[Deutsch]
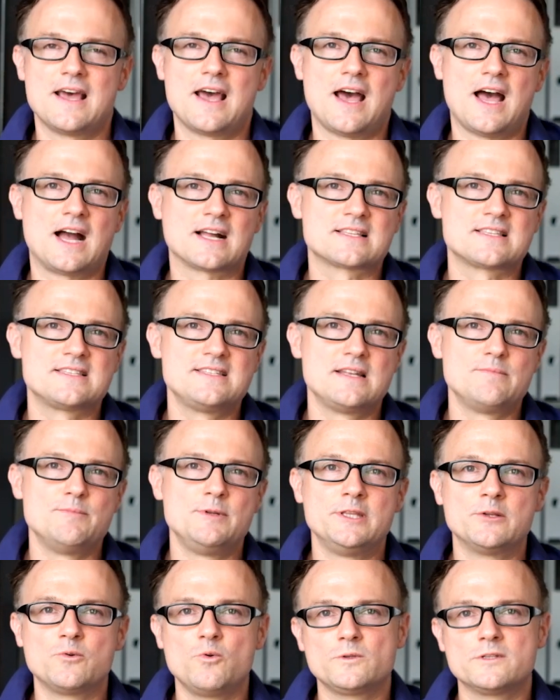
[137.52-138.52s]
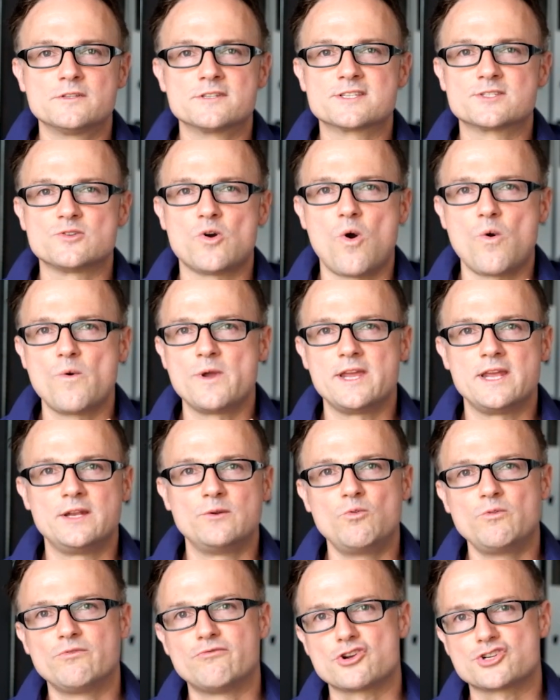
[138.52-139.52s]
Aktien mit einer guten Story in
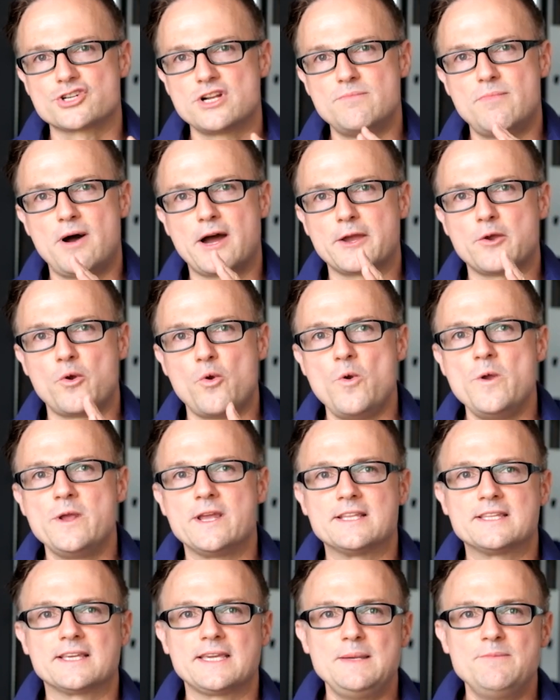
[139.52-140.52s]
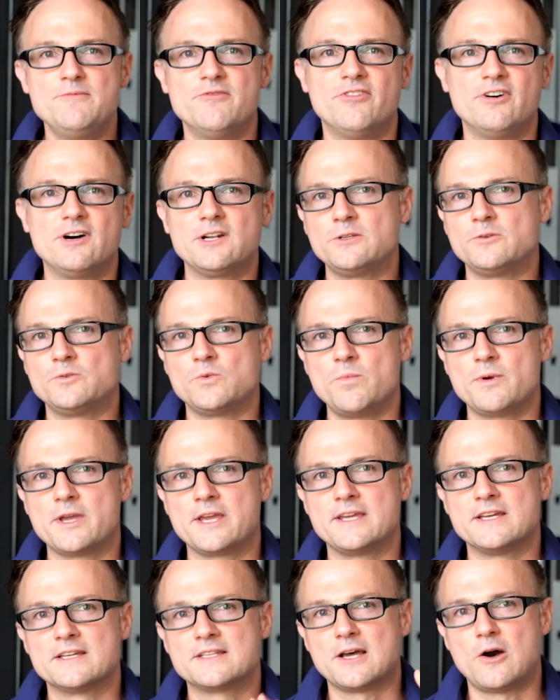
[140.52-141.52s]
unvorstellbare Höhen getrieben werden und
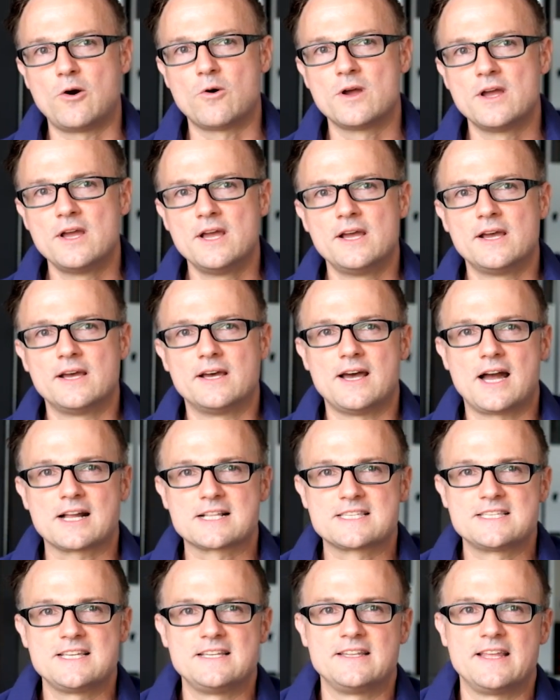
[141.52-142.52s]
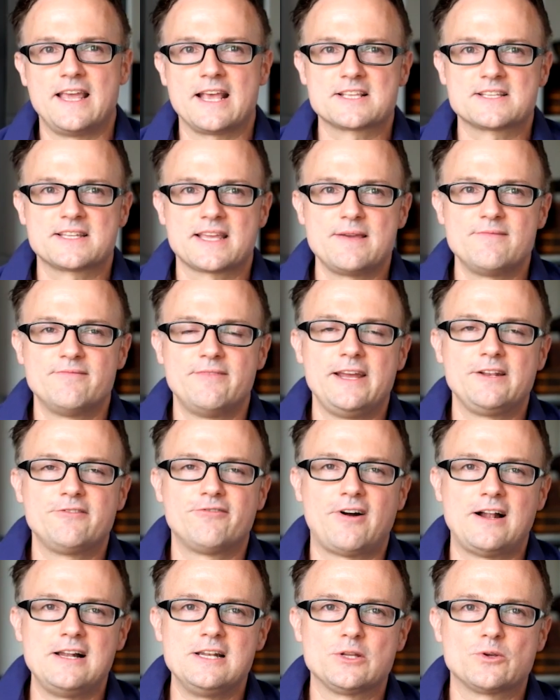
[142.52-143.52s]
umgekehrt auch Aktien extrem weit
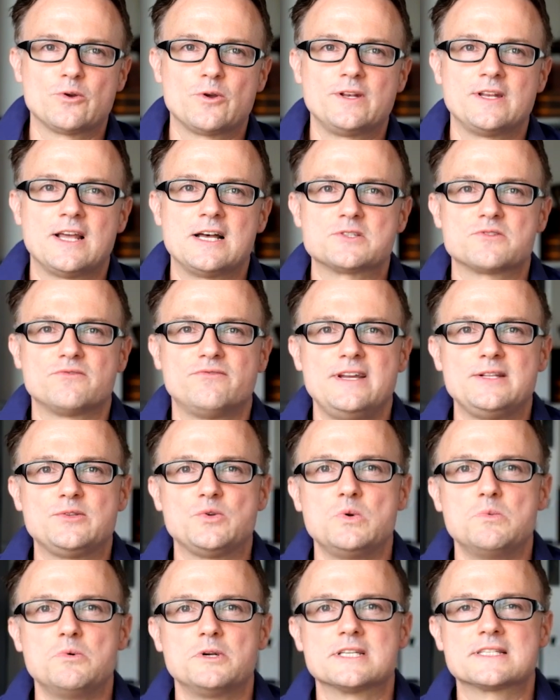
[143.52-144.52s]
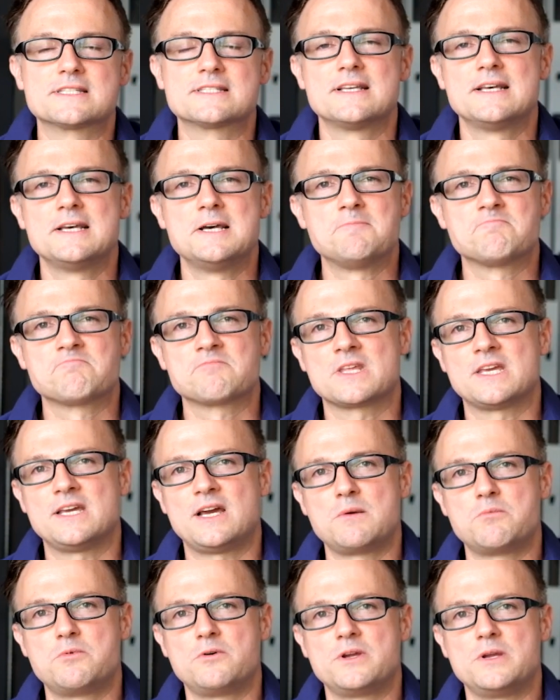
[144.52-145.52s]
fallen können, also weit über das,
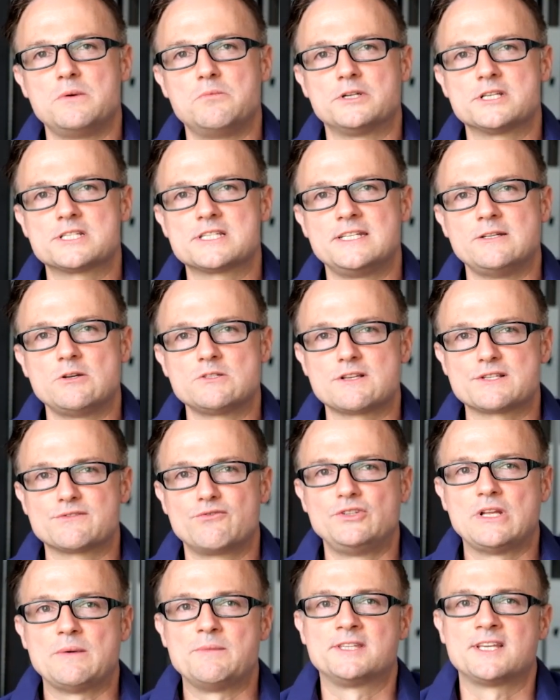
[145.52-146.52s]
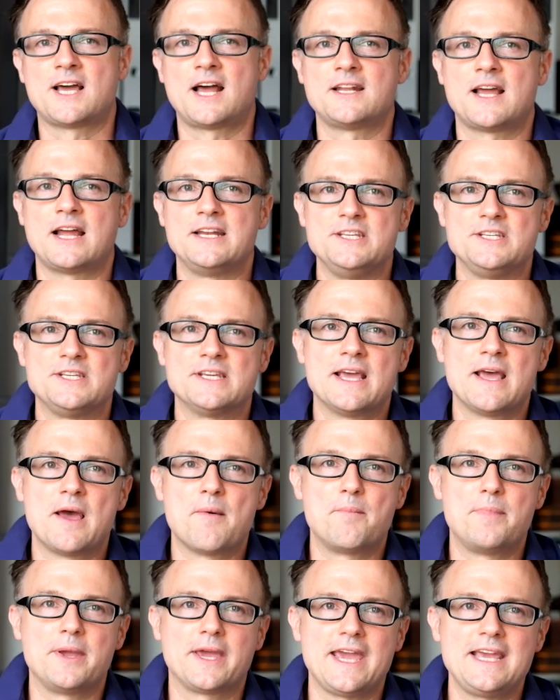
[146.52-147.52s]
ja, über, das hinaus, was fundamental eigentlich
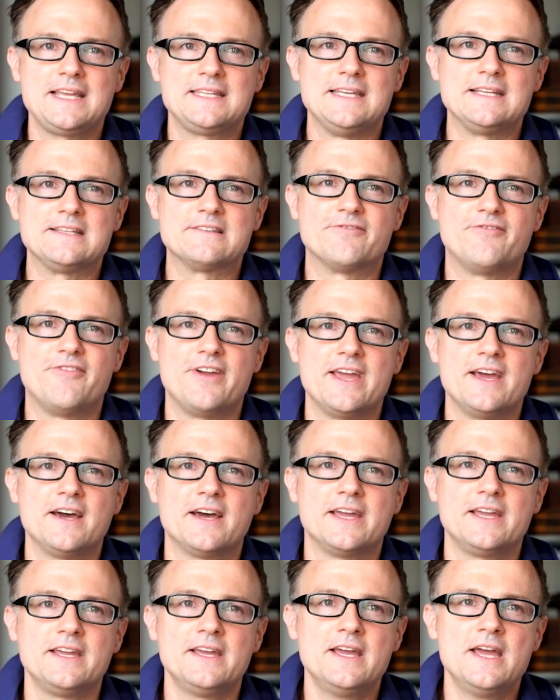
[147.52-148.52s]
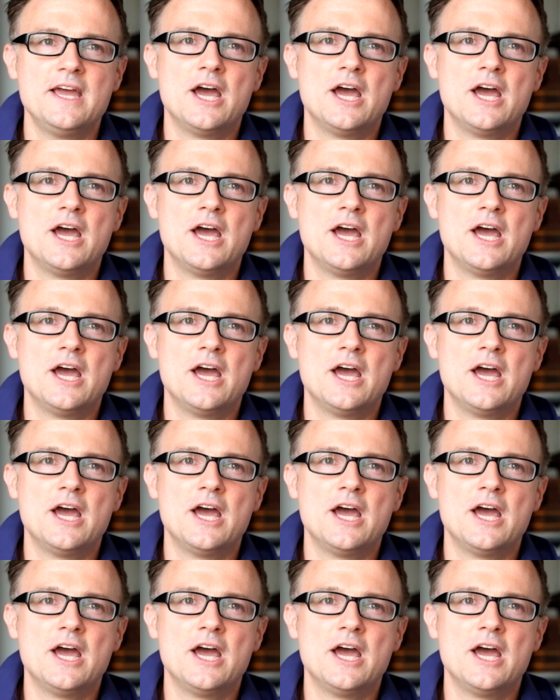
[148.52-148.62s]
berechtigt wäre.